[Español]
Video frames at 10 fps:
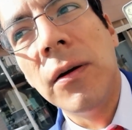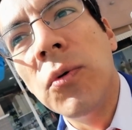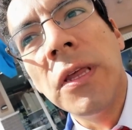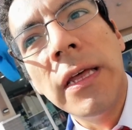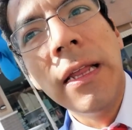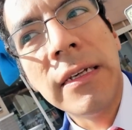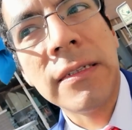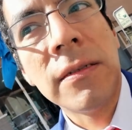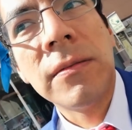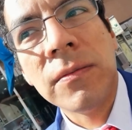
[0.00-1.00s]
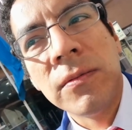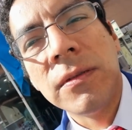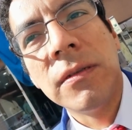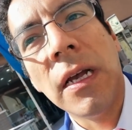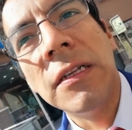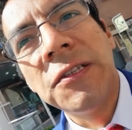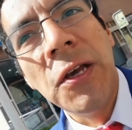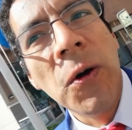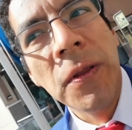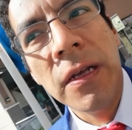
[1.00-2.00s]
una de las
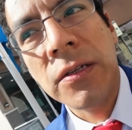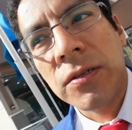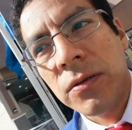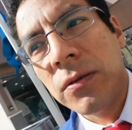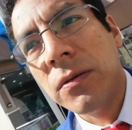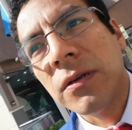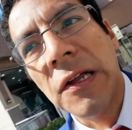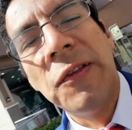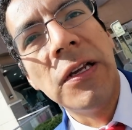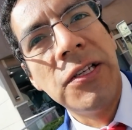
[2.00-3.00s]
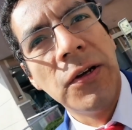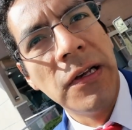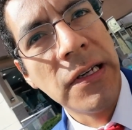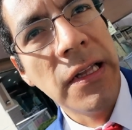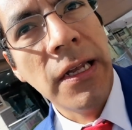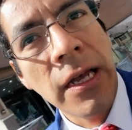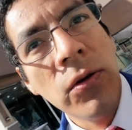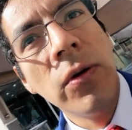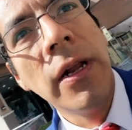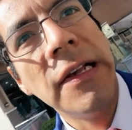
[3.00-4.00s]
sanciones o restricciones que tiene
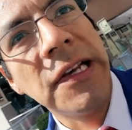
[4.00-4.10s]
Google